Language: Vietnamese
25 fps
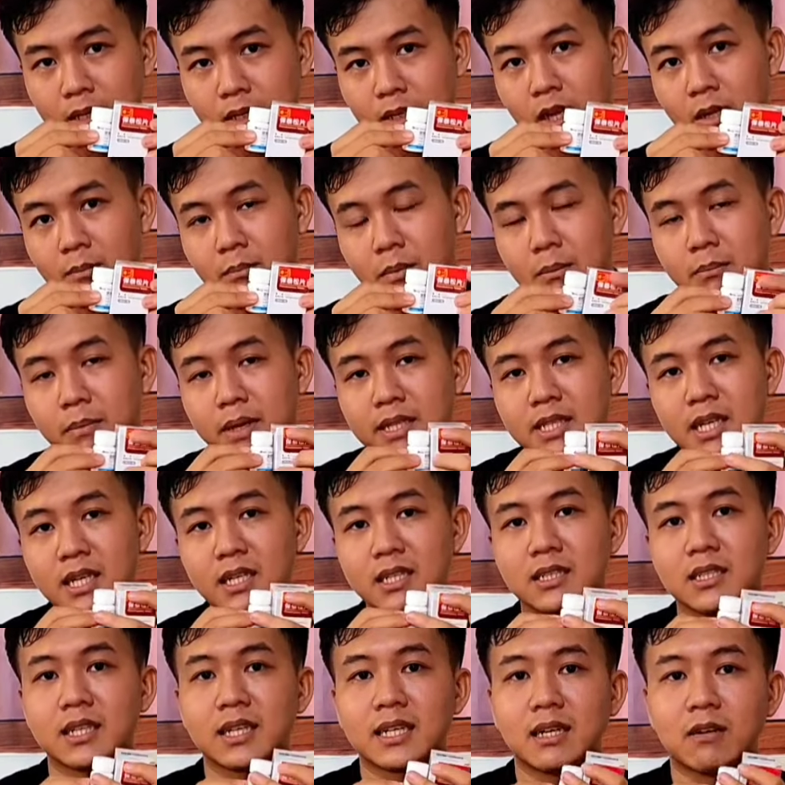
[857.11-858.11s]
rồi mình bị
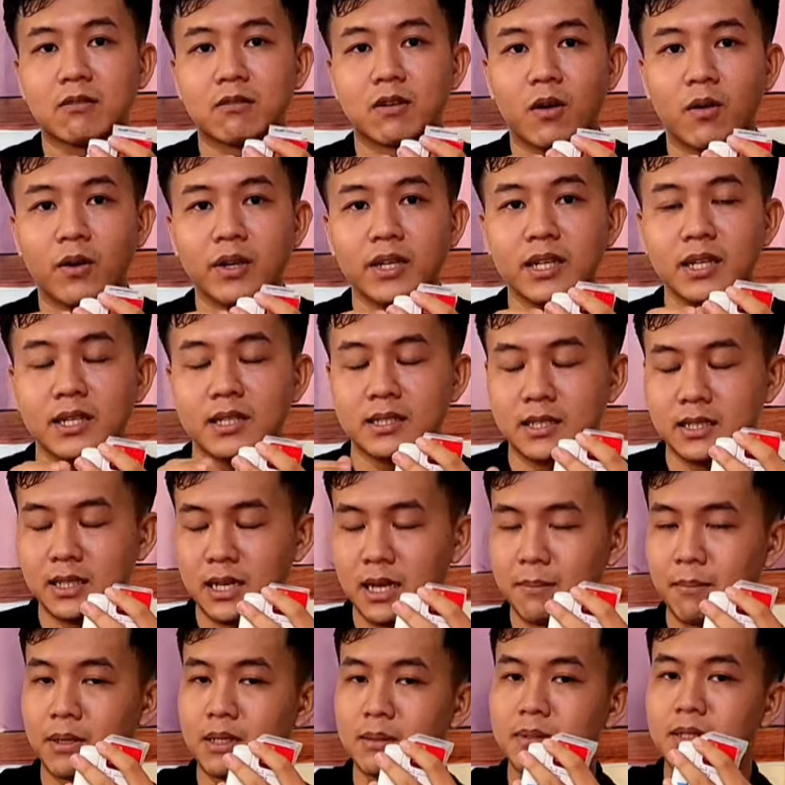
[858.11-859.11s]
nhức những cái đầu gối á, như
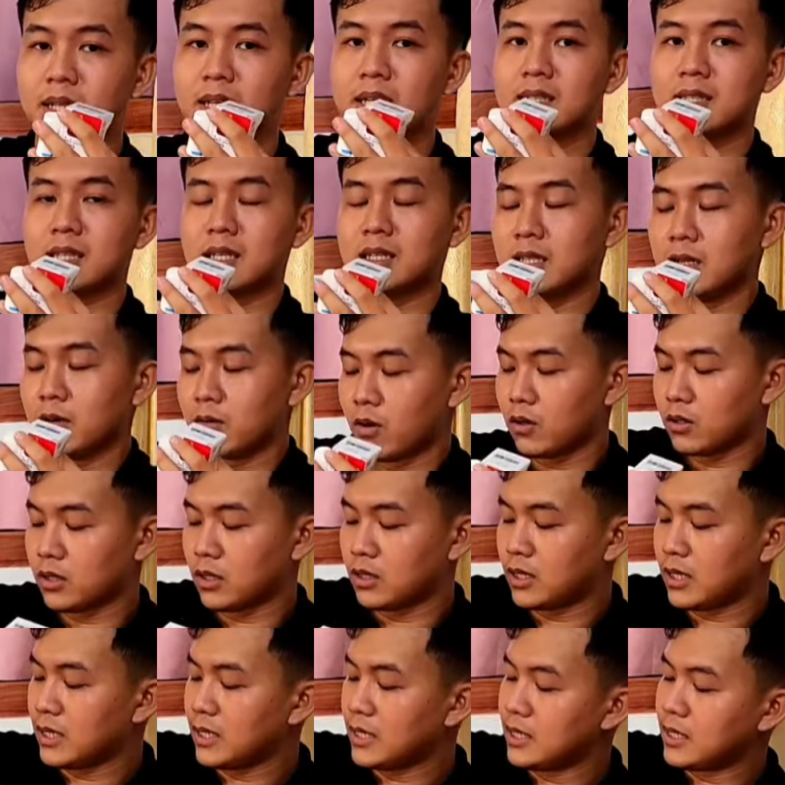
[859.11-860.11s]
là mình nhức cái từ đầu gối
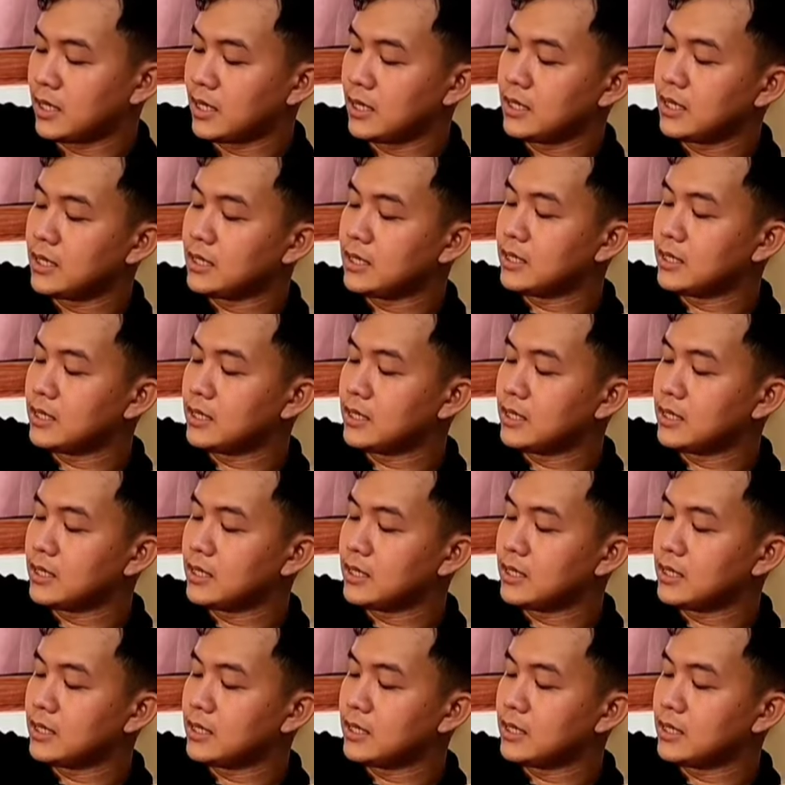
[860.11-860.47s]
từ cái cái cái,